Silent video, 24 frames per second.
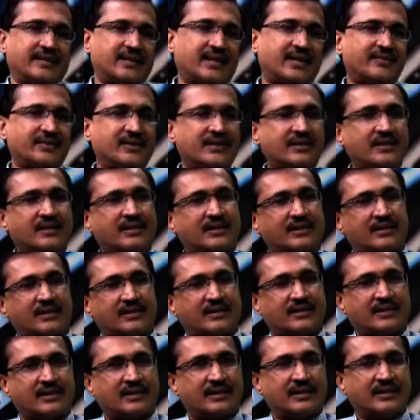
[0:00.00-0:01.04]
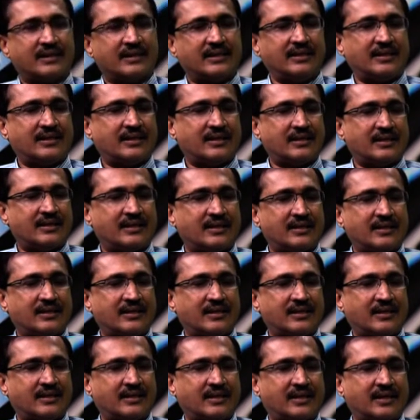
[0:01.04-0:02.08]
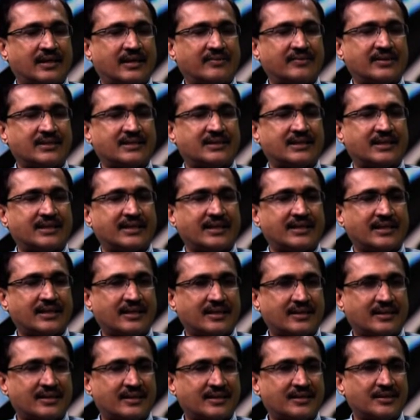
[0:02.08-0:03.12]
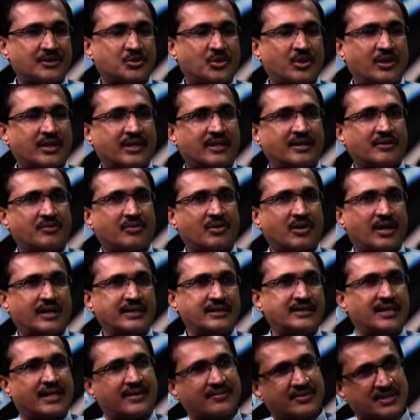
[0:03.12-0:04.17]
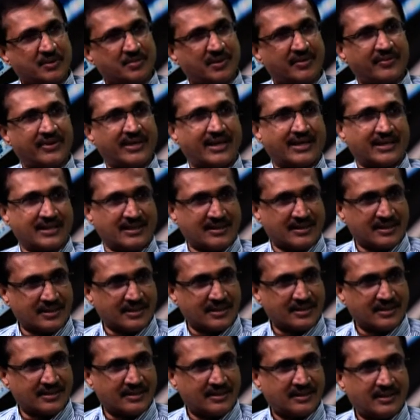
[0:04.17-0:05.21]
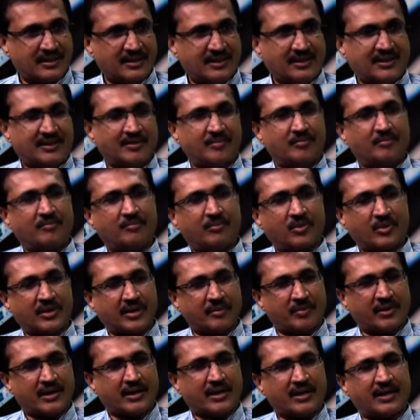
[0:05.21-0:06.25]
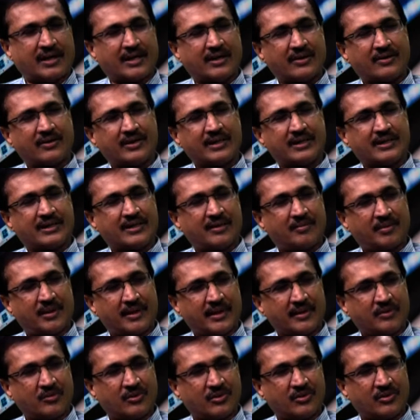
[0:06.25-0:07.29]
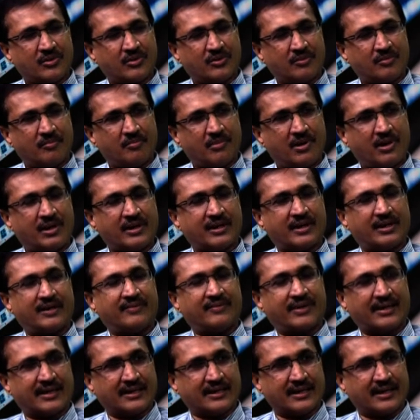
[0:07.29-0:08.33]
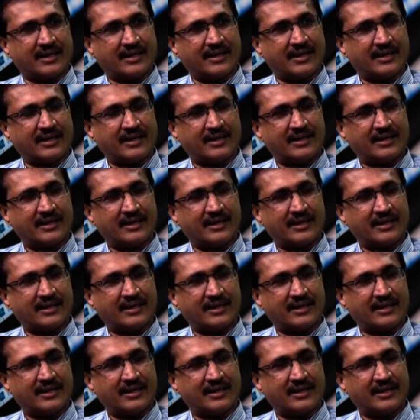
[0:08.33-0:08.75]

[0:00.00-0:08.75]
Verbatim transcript: இதில் வந்து இந்த கனவு சிதைந்திருக்கிறதுன்னு சொல்கிறது ஒரு அஞ்சாறு வருஷமாகவே நடந்துகிட்ருக்கு முக்கியமான காரணம் இந்த மாதிரி ஒரு மாடல் வர்றதுக்கு